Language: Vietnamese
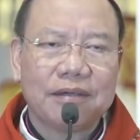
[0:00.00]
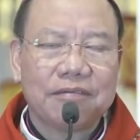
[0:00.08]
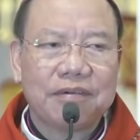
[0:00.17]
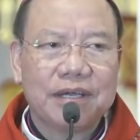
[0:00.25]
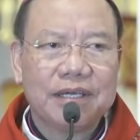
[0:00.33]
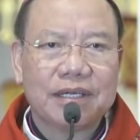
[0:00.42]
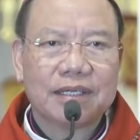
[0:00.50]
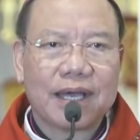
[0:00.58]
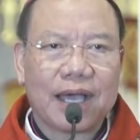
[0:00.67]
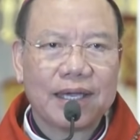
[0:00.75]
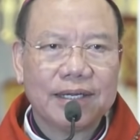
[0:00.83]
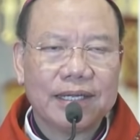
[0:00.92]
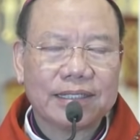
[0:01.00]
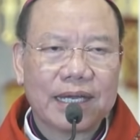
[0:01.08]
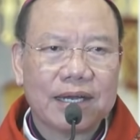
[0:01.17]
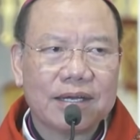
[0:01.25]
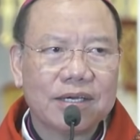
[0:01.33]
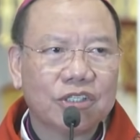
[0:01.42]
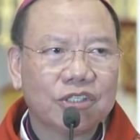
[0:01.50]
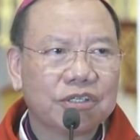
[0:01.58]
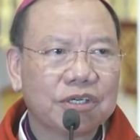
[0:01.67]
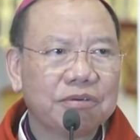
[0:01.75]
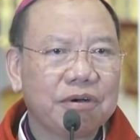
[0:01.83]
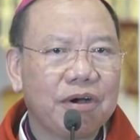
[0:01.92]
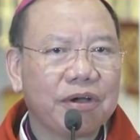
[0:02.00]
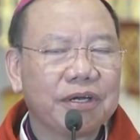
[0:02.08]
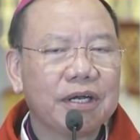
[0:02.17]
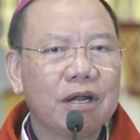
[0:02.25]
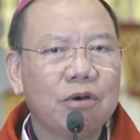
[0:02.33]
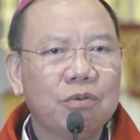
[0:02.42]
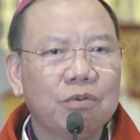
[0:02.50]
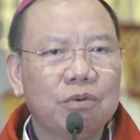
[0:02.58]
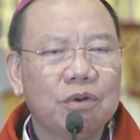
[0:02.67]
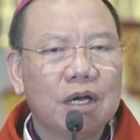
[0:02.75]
Về hiện tại để trả lời cho câu hỏi đâu